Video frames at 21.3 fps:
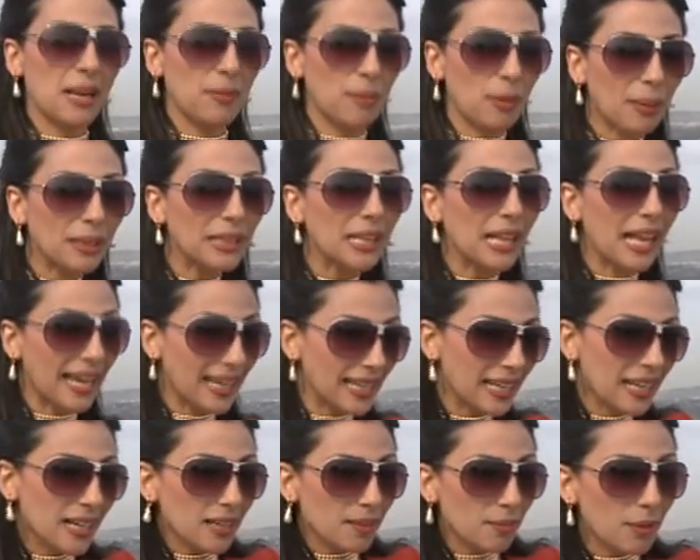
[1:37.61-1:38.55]
لما بطلع
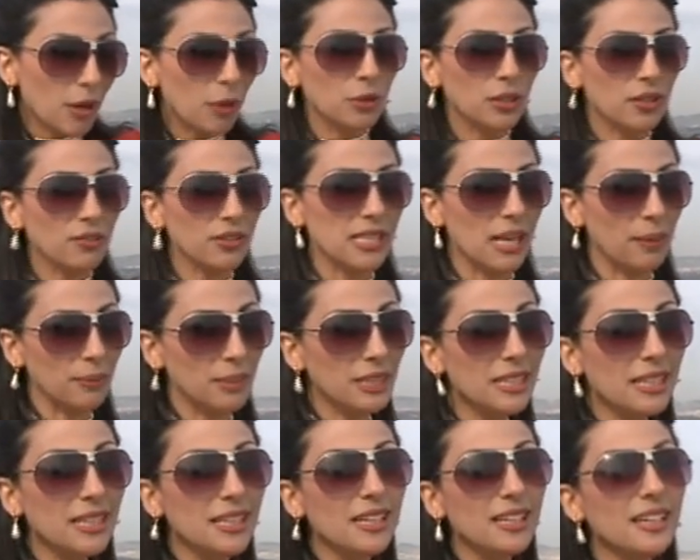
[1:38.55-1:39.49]
هنا باخد نفس
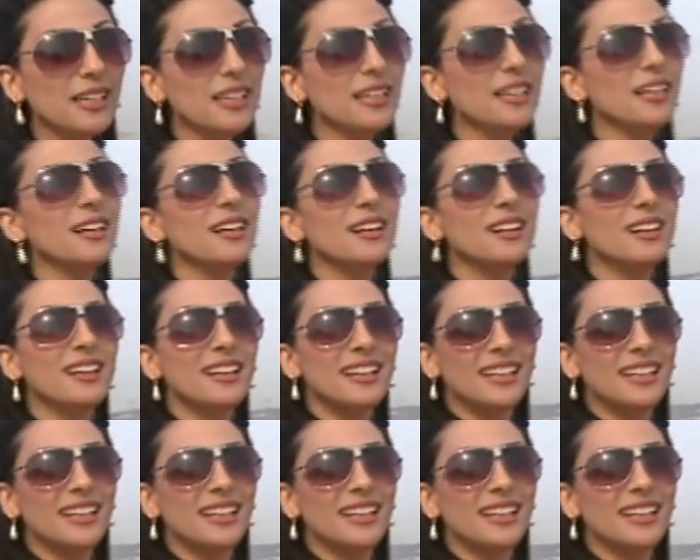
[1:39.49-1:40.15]
عميق